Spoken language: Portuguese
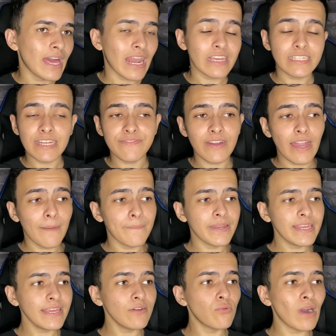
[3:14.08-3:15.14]
Ela já vai
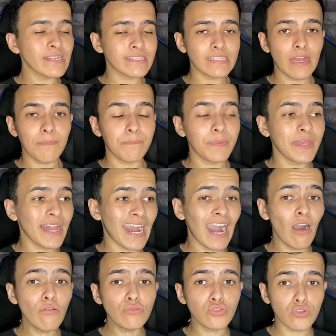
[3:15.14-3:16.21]
abrir o WhatsApp
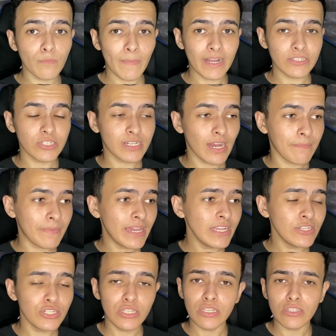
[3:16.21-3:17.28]

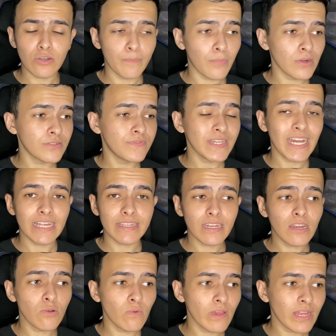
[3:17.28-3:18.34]
automaticamente, então pode ficar
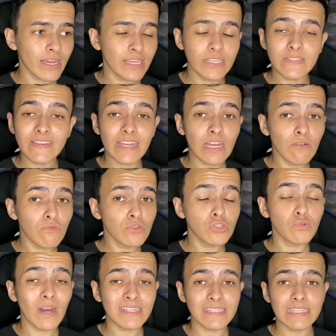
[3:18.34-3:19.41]
tranquila isso, ela
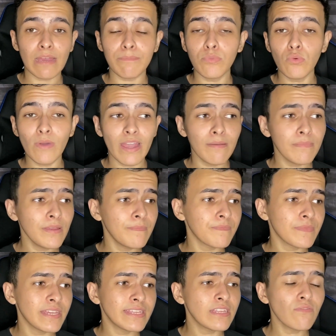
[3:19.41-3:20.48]
usa o WhatsApp Web
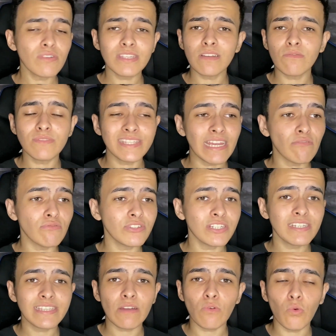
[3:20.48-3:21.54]
então você consegue
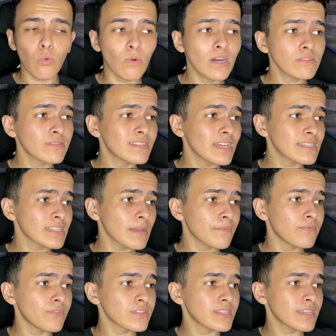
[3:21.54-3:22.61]
utilizar com quantos
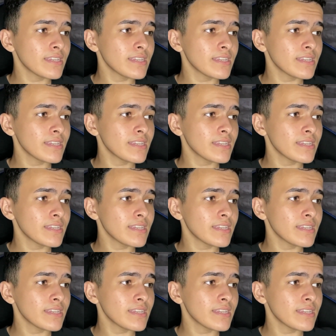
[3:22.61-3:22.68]
WhatsApp você